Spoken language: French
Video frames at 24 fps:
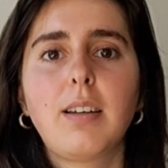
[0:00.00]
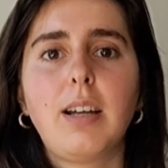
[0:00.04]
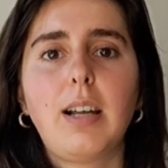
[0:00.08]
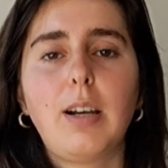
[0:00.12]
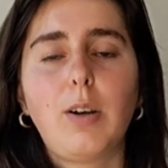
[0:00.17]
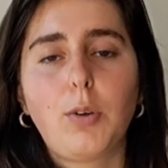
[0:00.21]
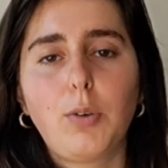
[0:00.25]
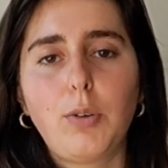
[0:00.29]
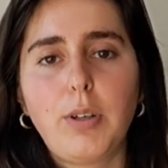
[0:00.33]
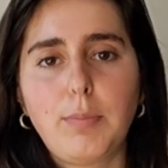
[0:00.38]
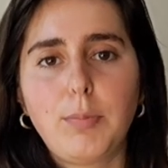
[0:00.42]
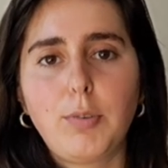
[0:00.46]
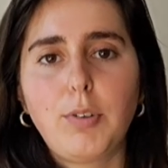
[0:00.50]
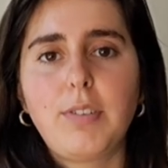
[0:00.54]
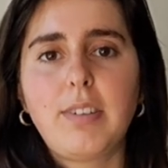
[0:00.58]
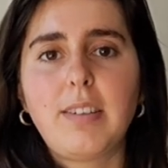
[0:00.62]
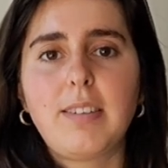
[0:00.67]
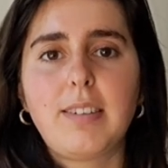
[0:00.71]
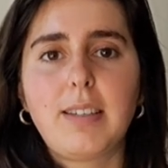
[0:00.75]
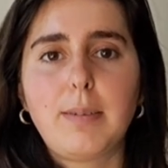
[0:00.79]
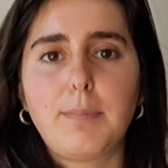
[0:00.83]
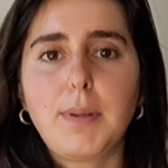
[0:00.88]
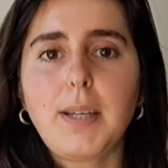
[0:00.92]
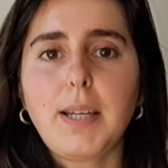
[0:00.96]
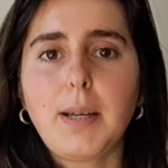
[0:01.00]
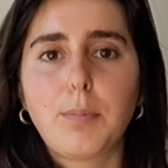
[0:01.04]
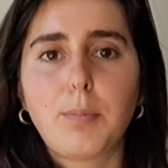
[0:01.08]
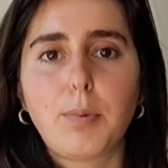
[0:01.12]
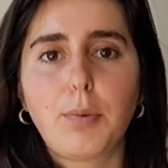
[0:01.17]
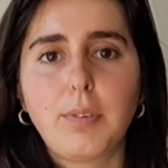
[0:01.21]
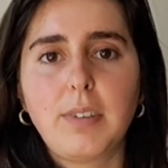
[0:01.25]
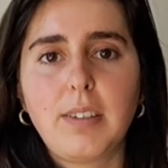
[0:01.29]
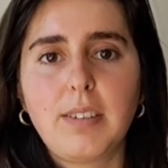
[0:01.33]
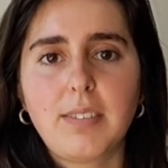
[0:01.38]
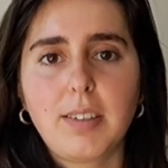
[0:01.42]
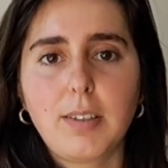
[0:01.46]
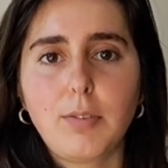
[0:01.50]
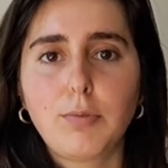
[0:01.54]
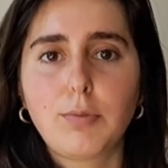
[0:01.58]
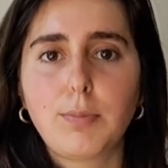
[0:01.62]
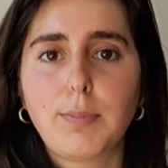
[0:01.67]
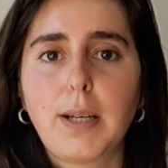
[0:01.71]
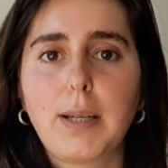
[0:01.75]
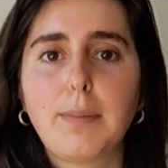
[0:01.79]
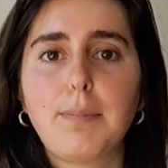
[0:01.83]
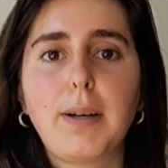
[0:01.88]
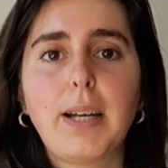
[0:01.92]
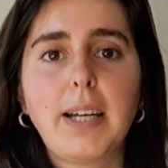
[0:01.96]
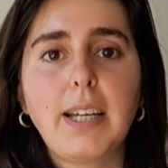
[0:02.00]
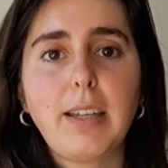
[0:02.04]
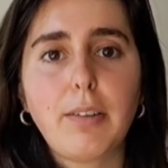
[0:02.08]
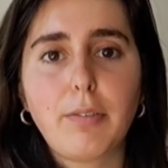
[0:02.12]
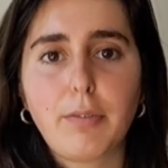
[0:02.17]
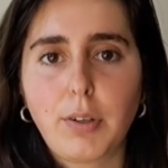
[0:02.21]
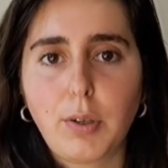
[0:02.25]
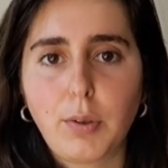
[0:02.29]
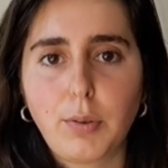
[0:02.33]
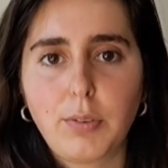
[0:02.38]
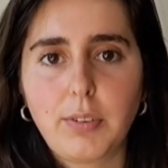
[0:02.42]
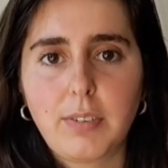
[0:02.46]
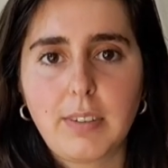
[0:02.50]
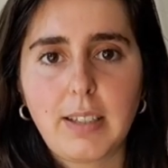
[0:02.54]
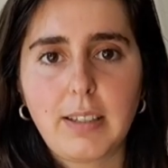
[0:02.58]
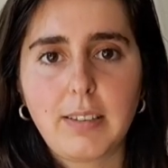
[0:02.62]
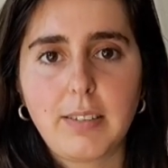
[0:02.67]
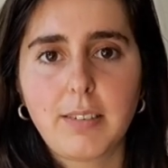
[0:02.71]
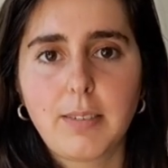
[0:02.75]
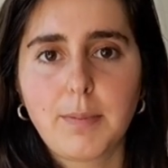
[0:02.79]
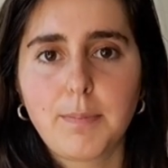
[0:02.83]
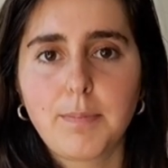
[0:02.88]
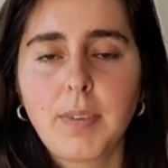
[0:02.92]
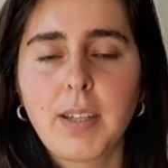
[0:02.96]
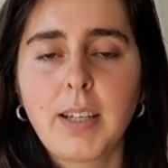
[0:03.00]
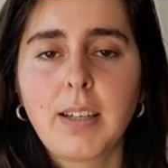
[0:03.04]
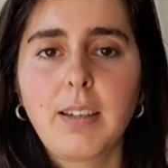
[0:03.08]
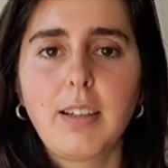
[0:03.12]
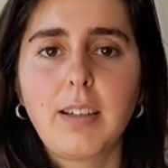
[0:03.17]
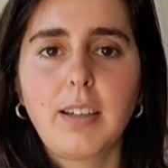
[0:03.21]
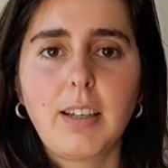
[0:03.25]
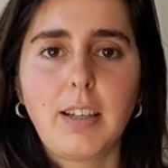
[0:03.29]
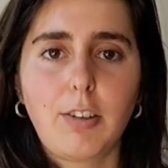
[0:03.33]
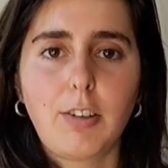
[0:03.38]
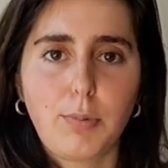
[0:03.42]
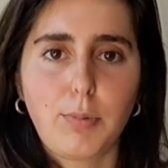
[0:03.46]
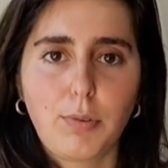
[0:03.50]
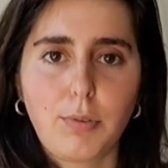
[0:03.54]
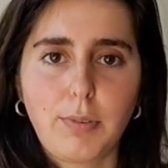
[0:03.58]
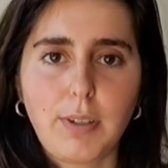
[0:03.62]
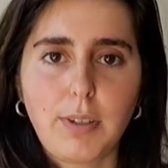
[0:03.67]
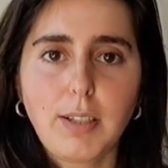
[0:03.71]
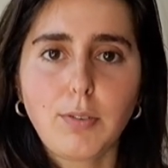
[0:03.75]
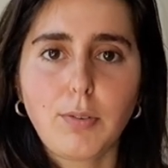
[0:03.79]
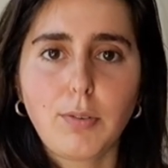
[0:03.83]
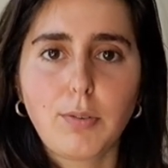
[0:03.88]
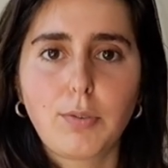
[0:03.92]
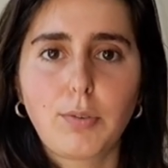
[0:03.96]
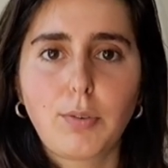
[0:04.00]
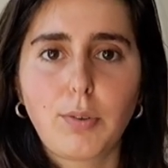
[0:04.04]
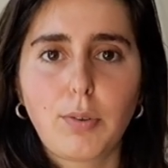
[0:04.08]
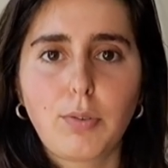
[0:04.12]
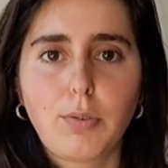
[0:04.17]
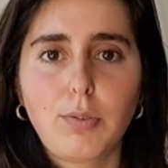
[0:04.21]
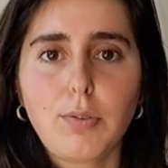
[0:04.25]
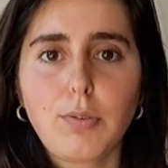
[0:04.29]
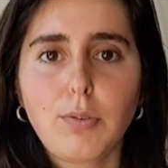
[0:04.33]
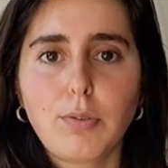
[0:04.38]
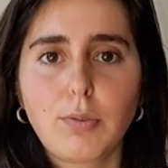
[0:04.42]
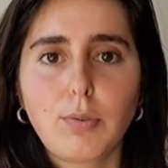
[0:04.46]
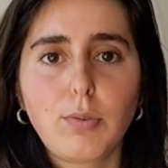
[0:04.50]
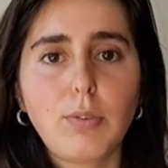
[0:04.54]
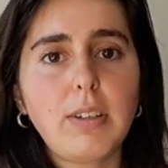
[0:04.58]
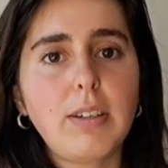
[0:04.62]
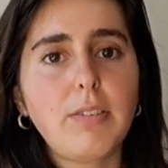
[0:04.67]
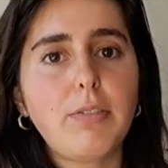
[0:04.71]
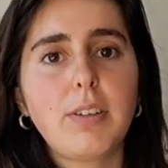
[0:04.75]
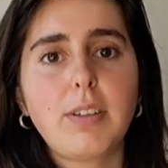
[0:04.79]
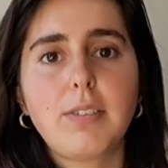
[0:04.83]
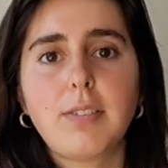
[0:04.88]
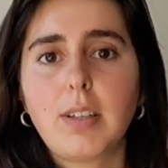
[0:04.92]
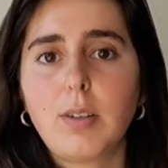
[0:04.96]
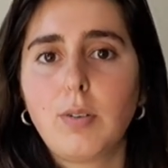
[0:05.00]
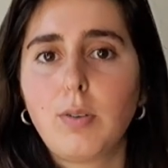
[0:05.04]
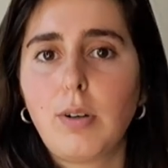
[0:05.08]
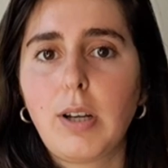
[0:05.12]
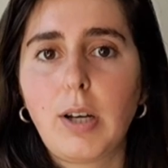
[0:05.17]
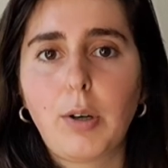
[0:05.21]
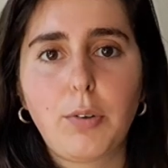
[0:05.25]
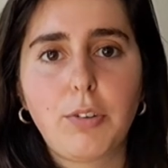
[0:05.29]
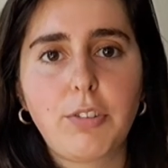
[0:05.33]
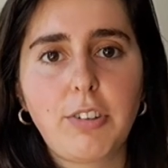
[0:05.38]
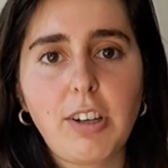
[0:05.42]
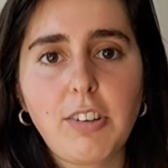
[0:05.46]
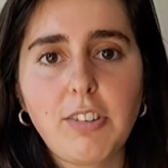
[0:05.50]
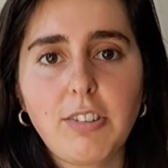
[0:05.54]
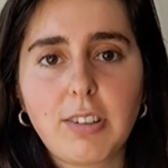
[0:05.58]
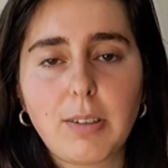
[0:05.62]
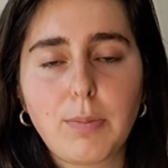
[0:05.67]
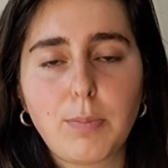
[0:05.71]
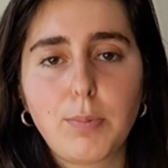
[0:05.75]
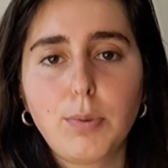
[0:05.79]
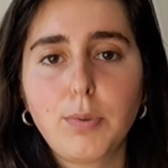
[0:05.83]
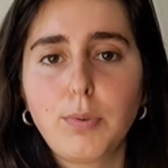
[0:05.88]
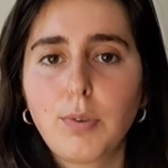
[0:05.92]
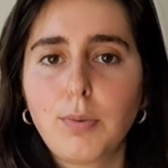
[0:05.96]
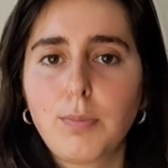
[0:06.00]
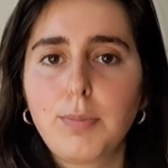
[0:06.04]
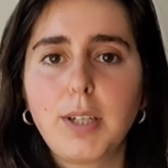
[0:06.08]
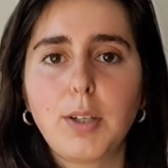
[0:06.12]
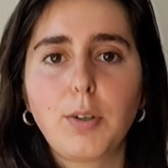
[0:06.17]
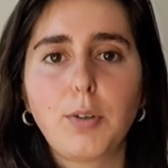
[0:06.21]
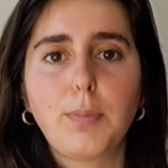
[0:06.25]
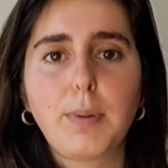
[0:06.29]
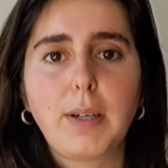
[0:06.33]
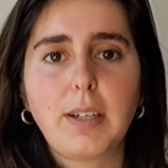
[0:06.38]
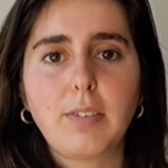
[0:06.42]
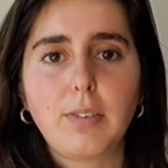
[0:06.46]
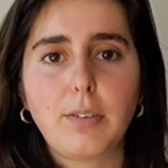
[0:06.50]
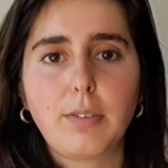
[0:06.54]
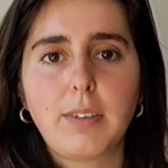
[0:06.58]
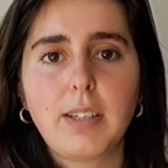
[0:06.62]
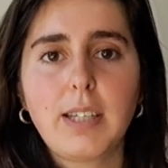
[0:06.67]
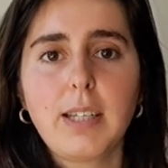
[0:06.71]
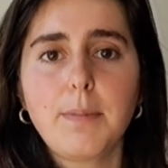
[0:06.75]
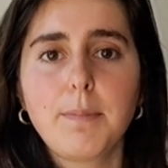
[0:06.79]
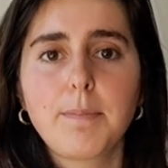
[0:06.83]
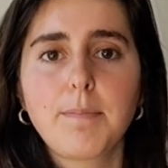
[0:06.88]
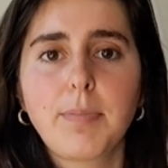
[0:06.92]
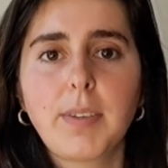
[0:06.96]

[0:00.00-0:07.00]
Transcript: Alors le M2CCP a pour dessein de vous préparer à faire une thèse. Et je me souviens que dans ce cursus, toutes les facettes de la recherche étaient plutôt bien représentées.